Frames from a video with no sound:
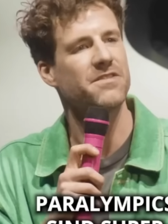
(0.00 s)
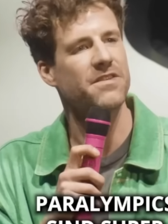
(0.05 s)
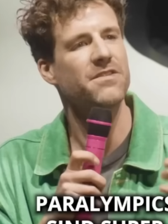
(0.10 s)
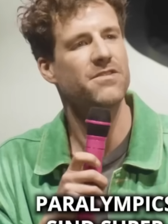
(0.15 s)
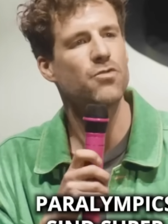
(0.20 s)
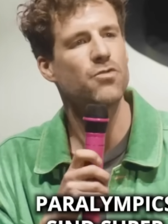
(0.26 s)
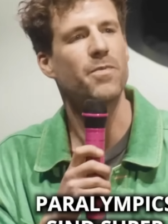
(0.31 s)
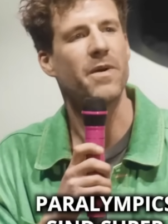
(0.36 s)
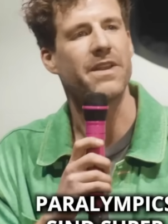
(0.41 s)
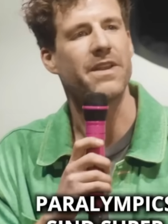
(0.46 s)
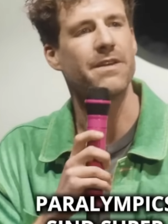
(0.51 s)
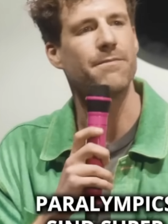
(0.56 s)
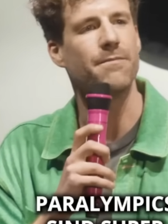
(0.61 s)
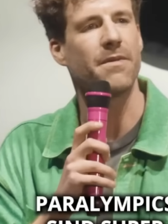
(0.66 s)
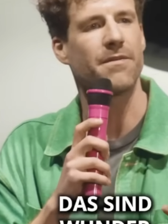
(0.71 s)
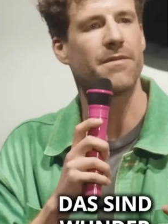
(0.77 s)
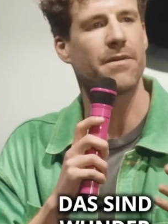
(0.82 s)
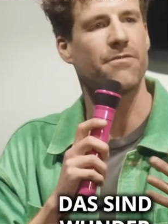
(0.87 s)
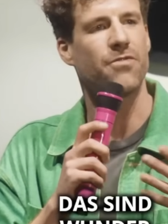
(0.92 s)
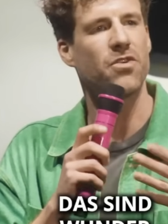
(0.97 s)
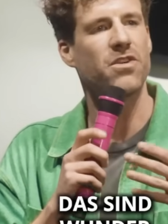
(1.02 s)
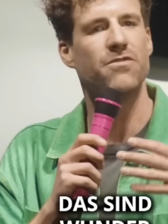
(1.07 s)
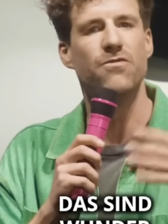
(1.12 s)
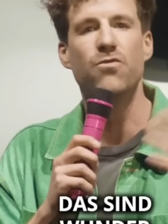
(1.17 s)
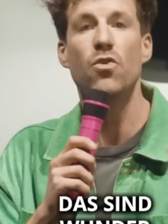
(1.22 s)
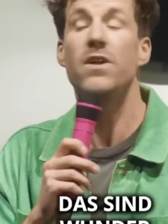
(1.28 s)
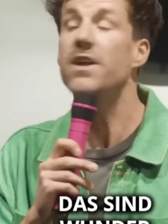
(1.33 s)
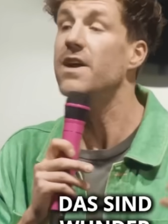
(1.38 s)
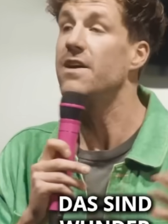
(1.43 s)
sind super, die haben
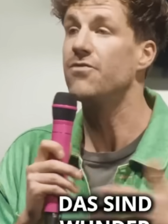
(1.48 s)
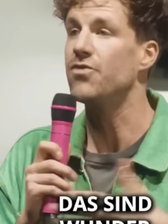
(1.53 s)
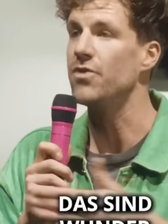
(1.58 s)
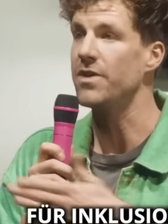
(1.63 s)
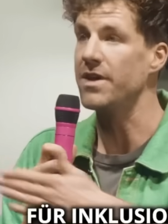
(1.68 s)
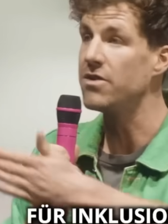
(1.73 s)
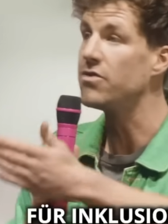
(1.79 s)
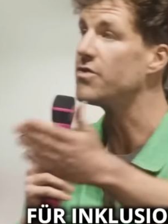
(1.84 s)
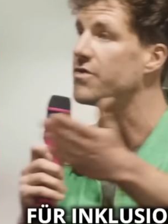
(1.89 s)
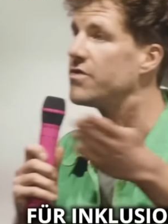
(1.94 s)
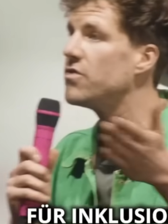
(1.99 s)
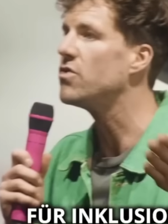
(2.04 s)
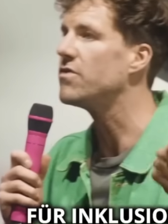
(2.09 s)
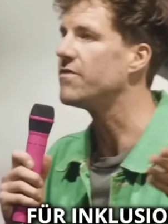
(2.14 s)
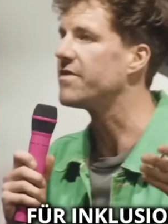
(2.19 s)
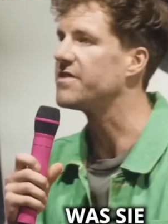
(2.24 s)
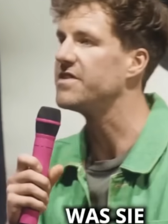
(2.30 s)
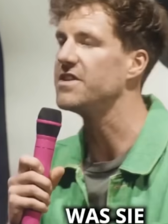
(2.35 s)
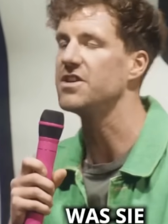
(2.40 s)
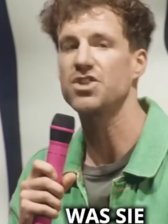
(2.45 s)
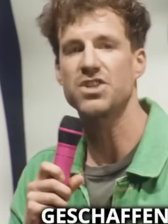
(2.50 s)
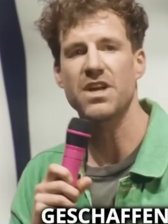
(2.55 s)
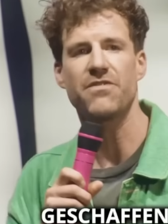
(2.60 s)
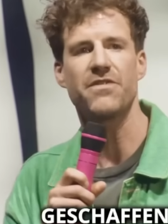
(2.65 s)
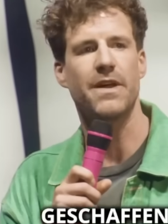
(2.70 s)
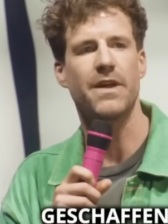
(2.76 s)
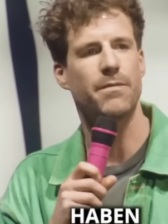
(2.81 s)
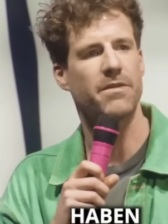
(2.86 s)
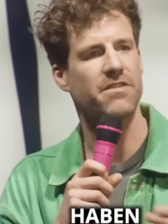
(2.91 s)
wirklich Wunder für Inklusion, was die
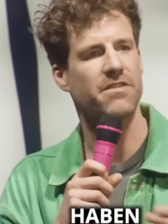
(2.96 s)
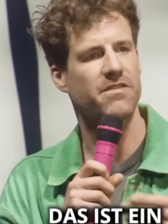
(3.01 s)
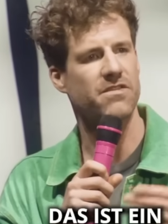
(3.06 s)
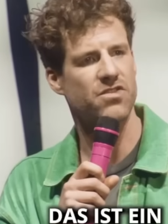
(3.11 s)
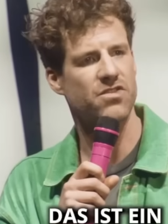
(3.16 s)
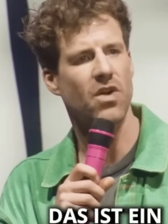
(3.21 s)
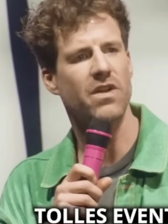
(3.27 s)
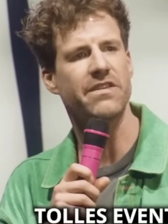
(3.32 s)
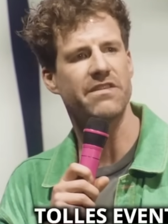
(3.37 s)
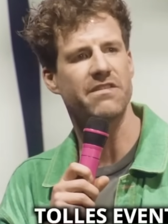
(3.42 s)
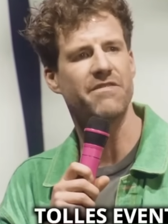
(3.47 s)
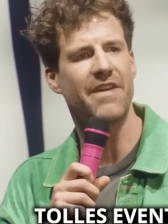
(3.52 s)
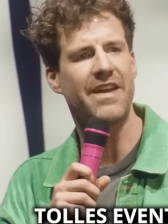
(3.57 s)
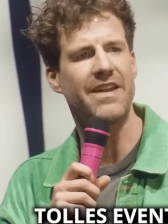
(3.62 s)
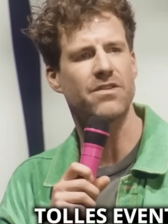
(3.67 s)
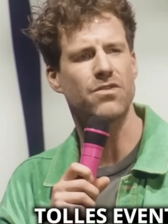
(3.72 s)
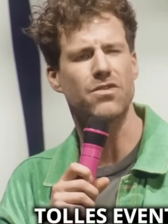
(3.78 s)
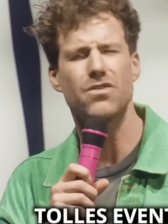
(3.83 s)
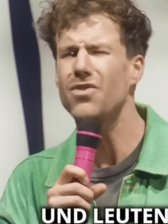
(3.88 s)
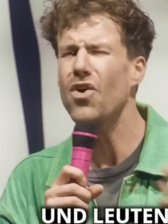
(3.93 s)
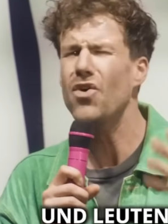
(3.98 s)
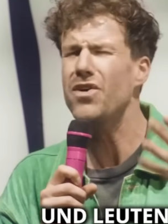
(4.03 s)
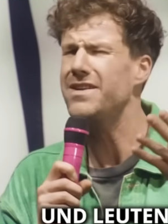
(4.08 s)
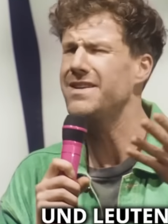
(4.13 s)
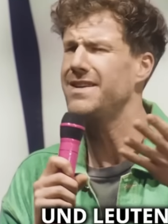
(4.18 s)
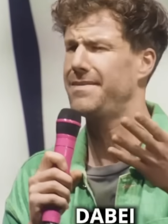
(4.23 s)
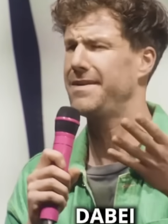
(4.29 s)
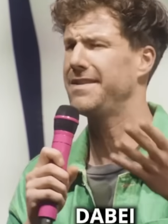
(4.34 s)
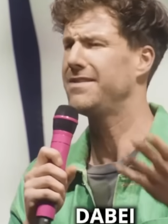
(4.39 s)
geschaffen haben. Das ist ein tolles Event und
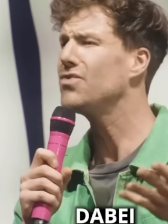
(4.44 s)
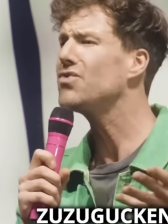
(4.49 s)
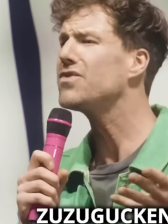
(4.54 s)
Leuten dabei